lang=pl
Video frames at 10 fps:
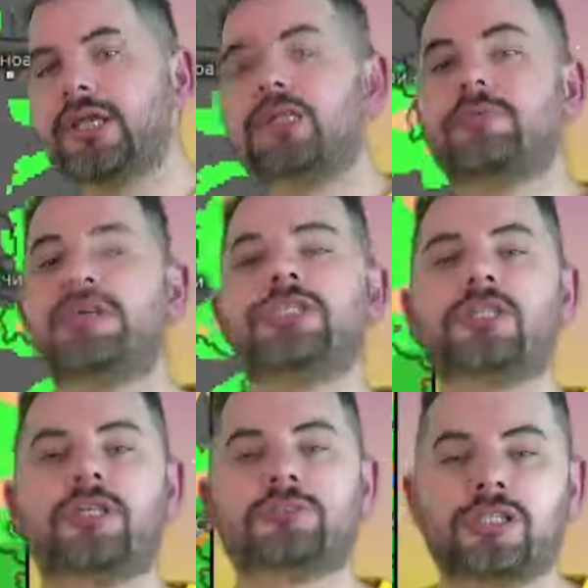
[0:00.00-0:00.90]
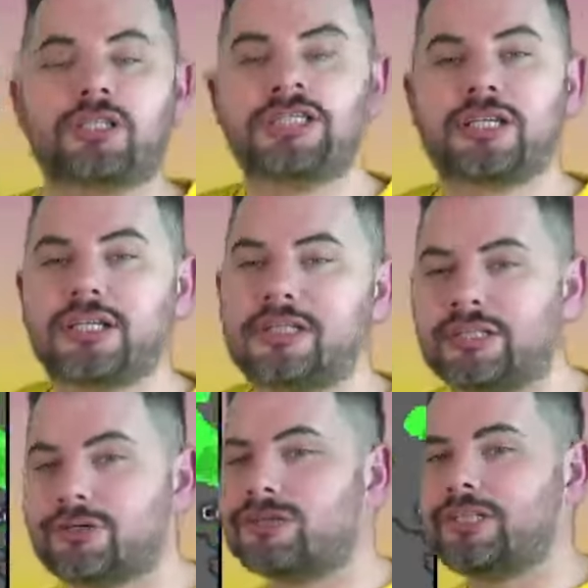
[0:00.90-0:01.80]
Nie będzie tam żadnej tragedii,
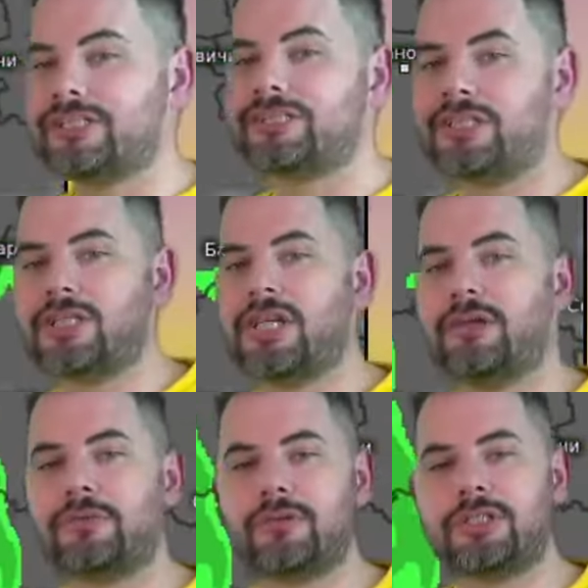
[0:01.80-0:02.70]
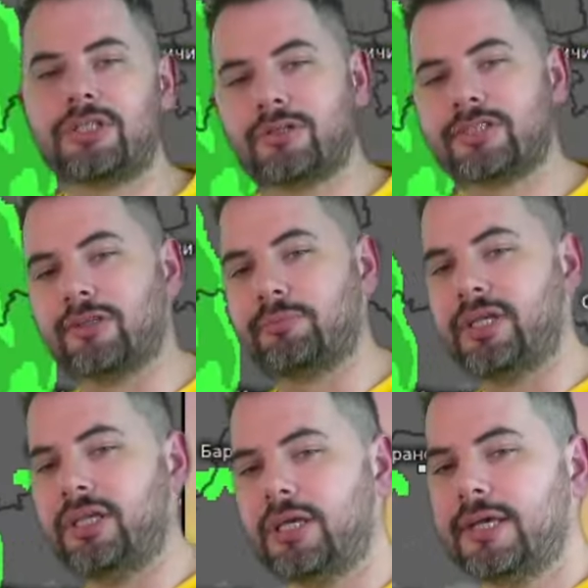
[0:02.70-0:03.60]
tylko deszcz ze śniegiem, który się roztopi.